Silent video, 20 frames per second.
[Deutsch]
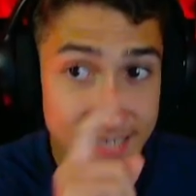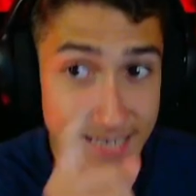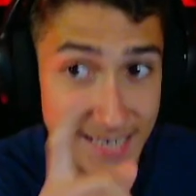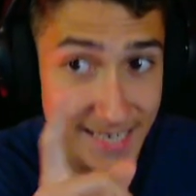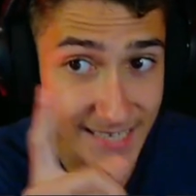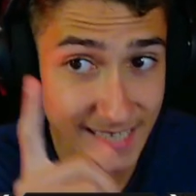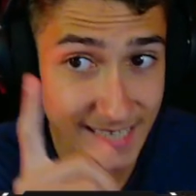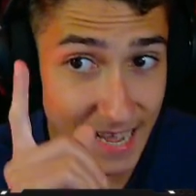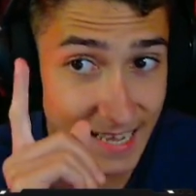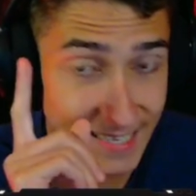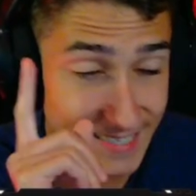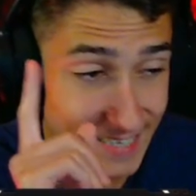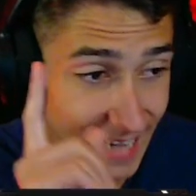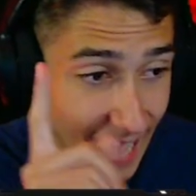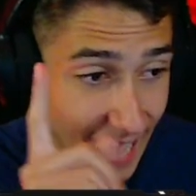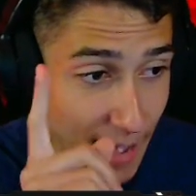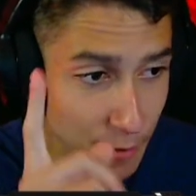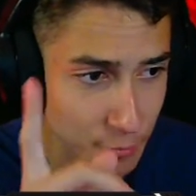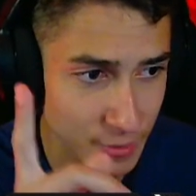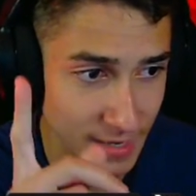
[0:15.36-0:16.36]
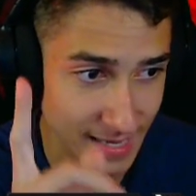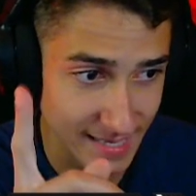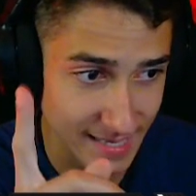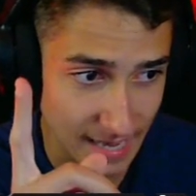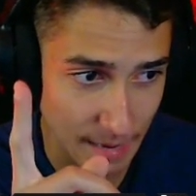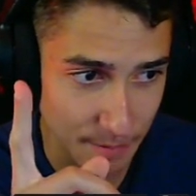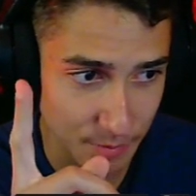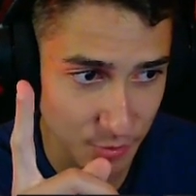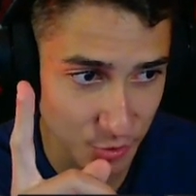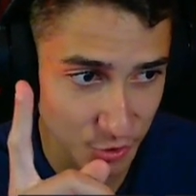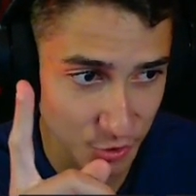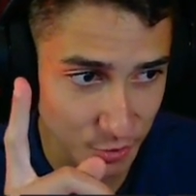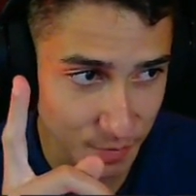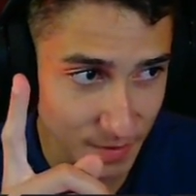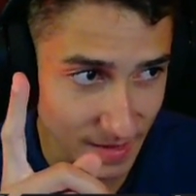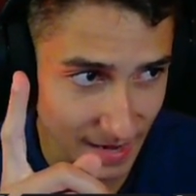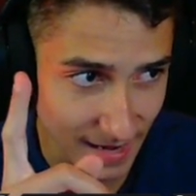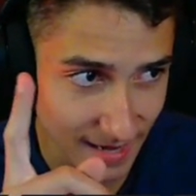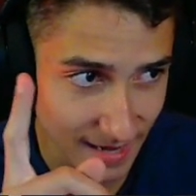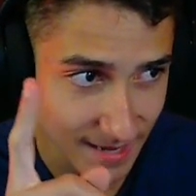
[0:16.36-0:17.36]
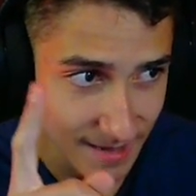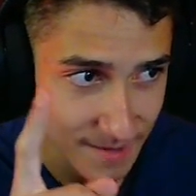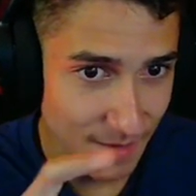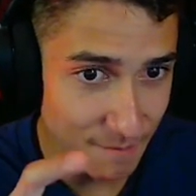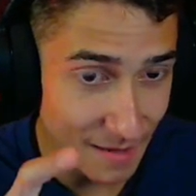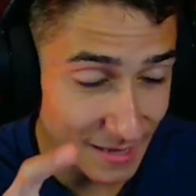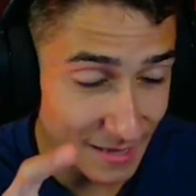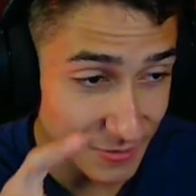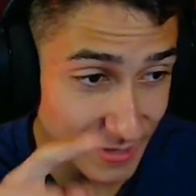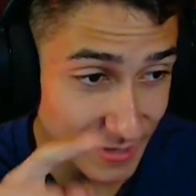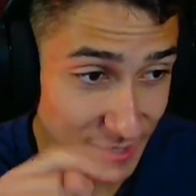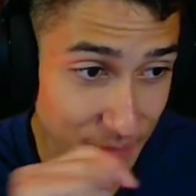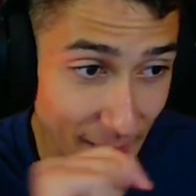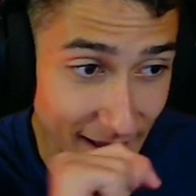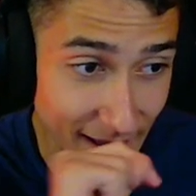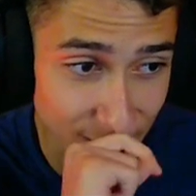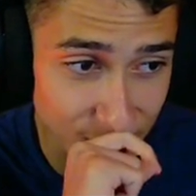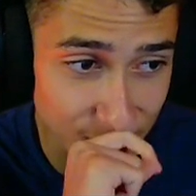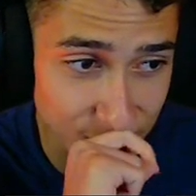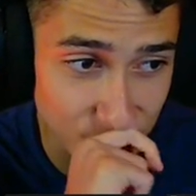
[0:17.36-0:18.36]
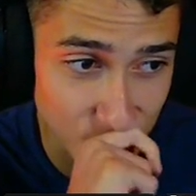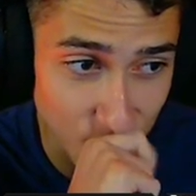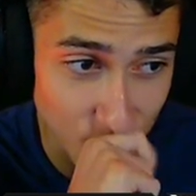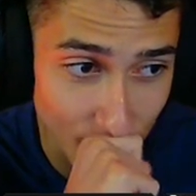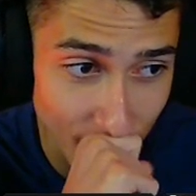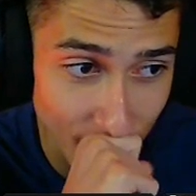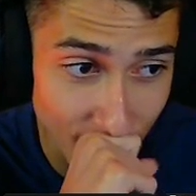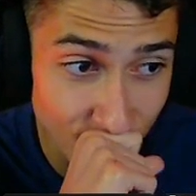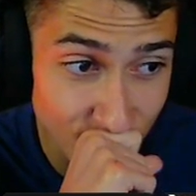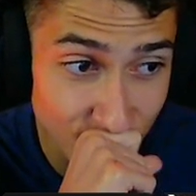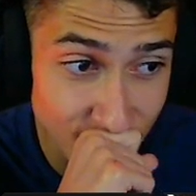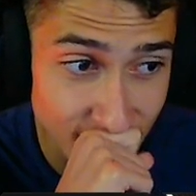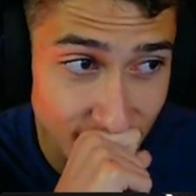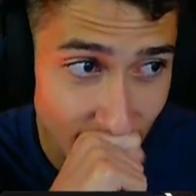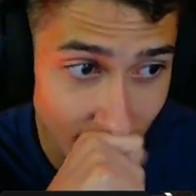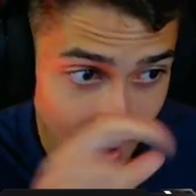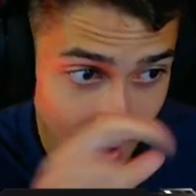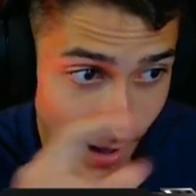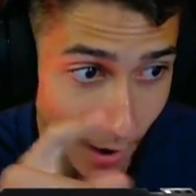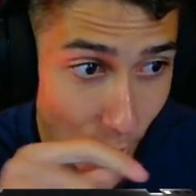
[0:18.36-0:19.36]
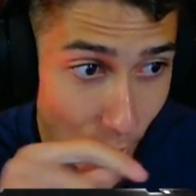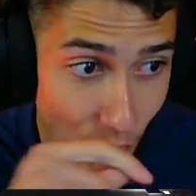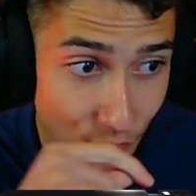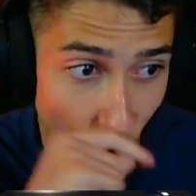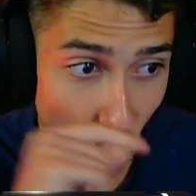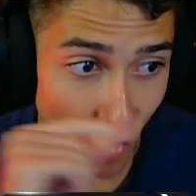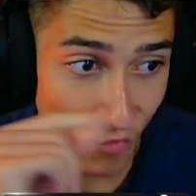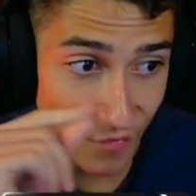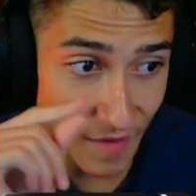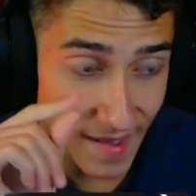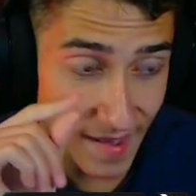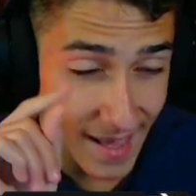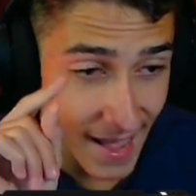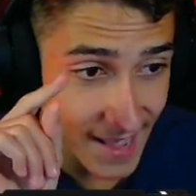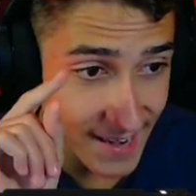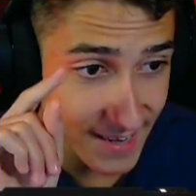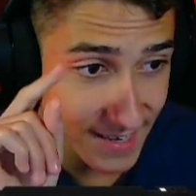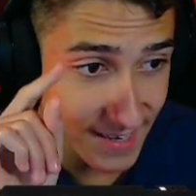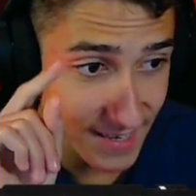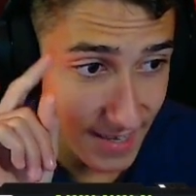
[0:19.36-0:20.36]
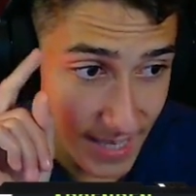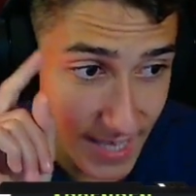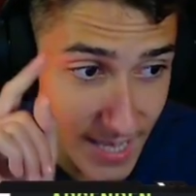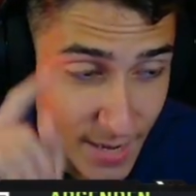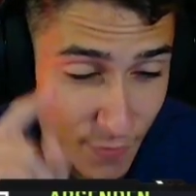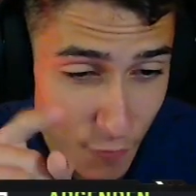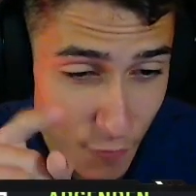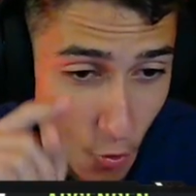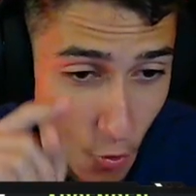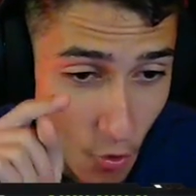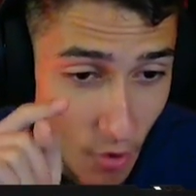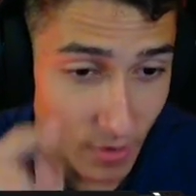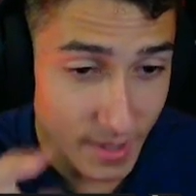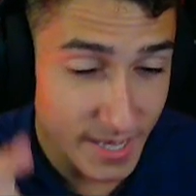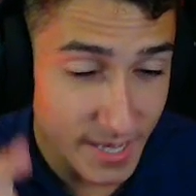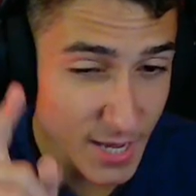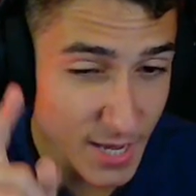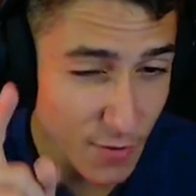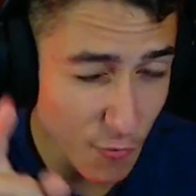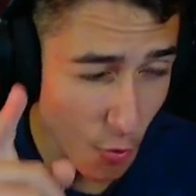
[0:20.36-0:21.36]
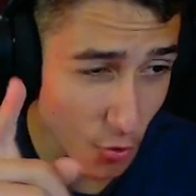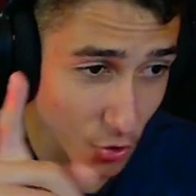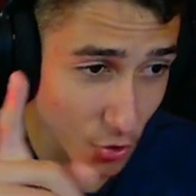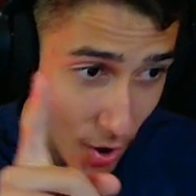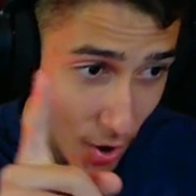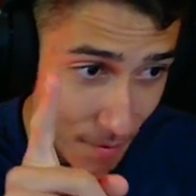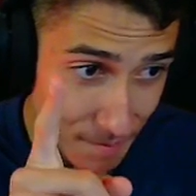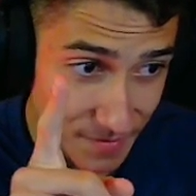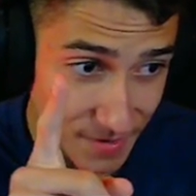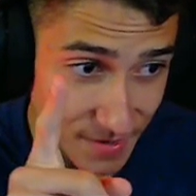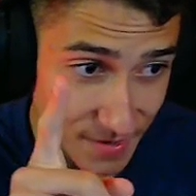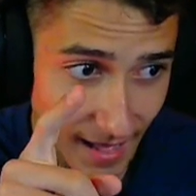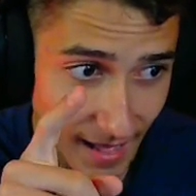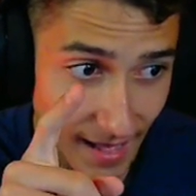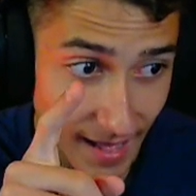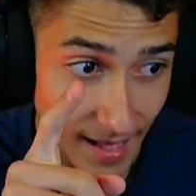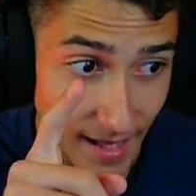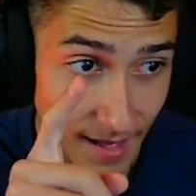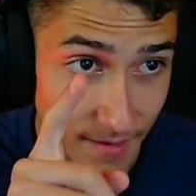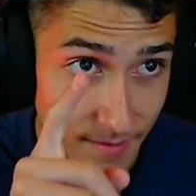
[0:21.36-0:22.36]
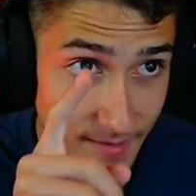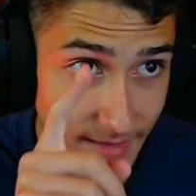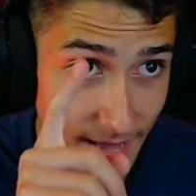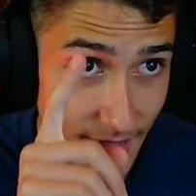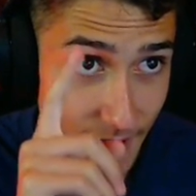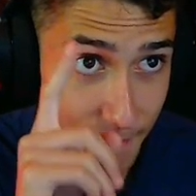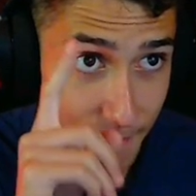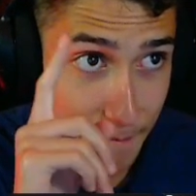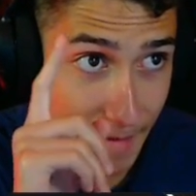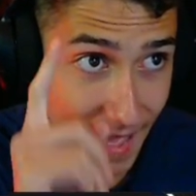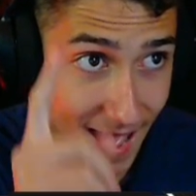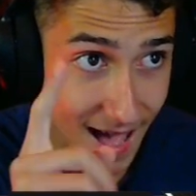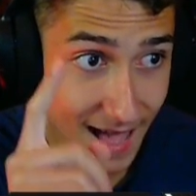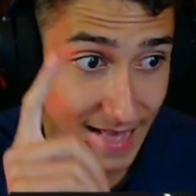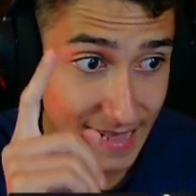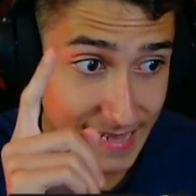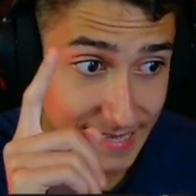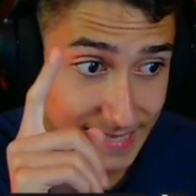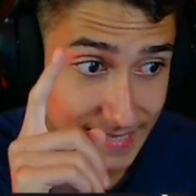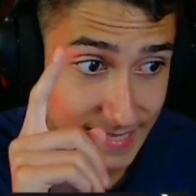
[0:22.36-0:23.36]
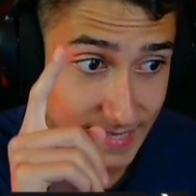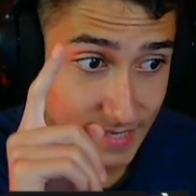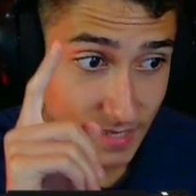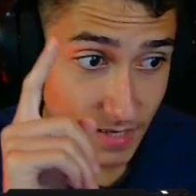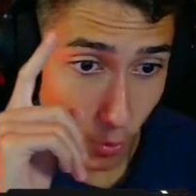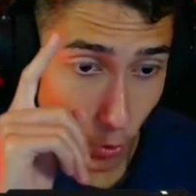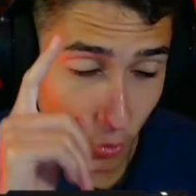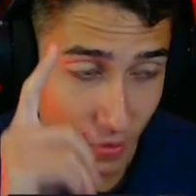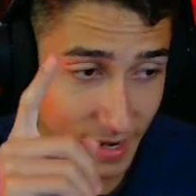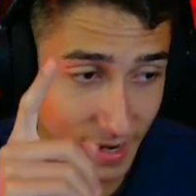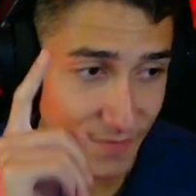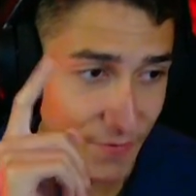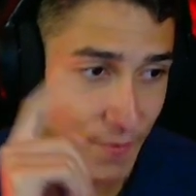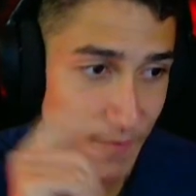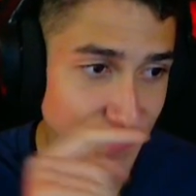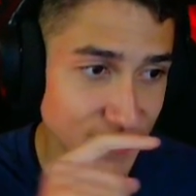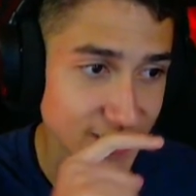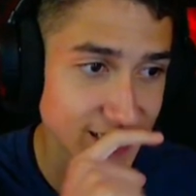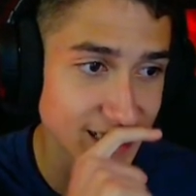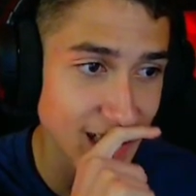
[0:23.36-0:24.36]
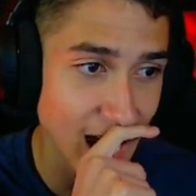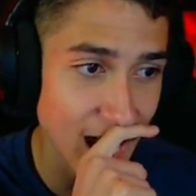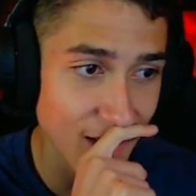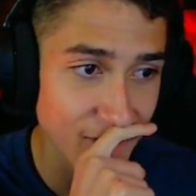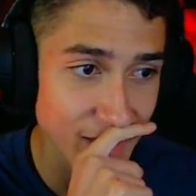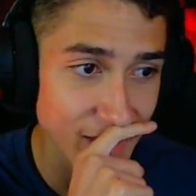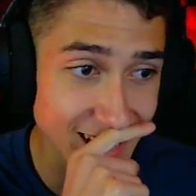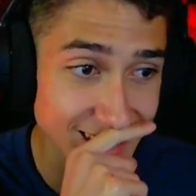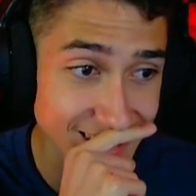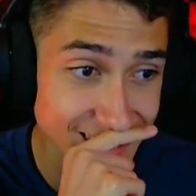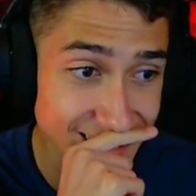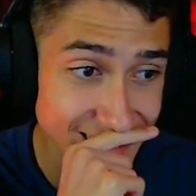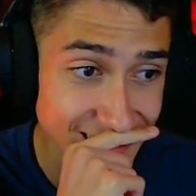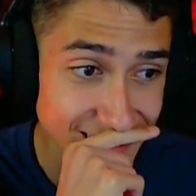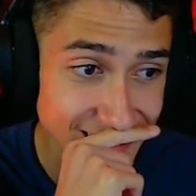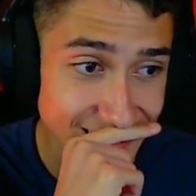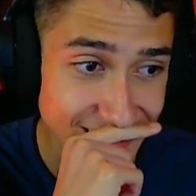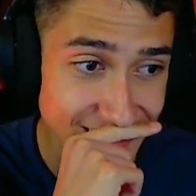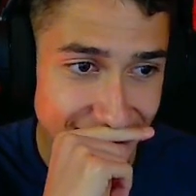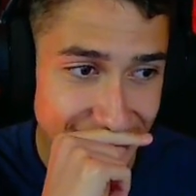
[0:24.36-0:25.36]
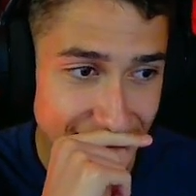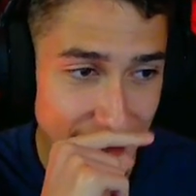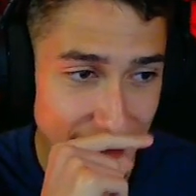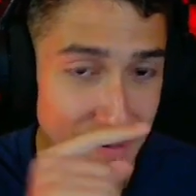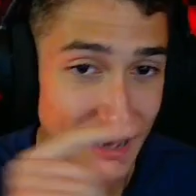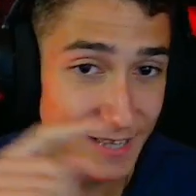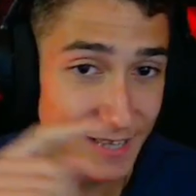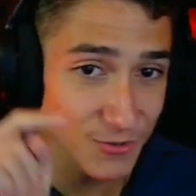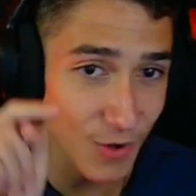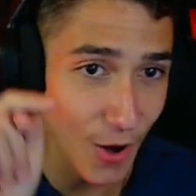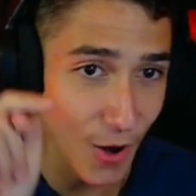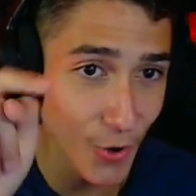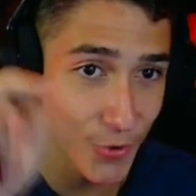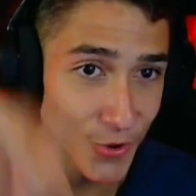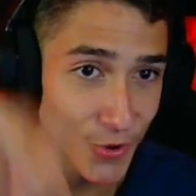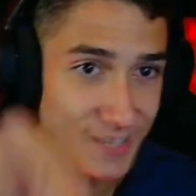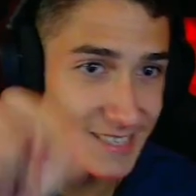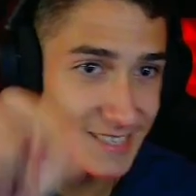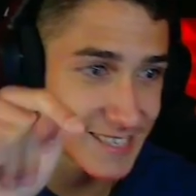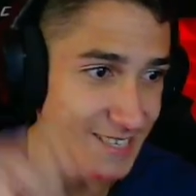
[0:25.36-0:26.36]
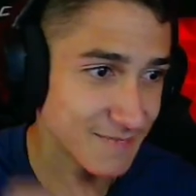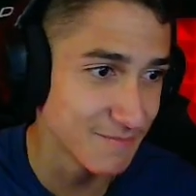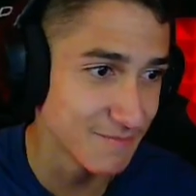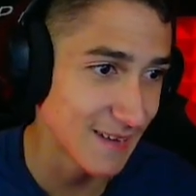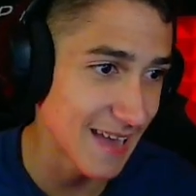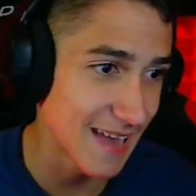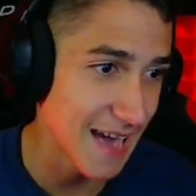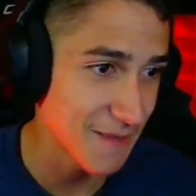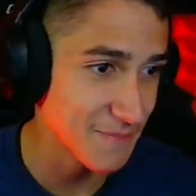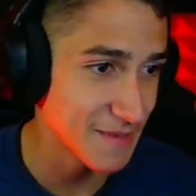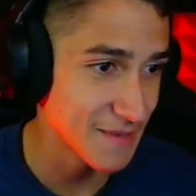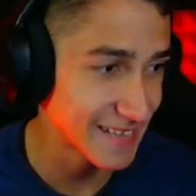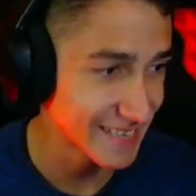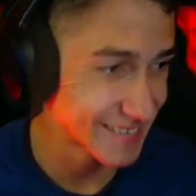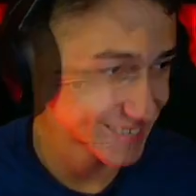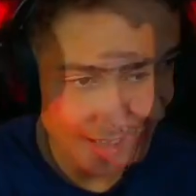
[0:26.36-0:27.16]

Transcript: Wie ich ein 300k plus Spieler, machst du das Pack aus dem Shop aus, äh, auf. Und wenn ein Hero, Hero kommt, äh, der mehr als 150k wert ist, dann machst du auch noch diesen Player-Pick.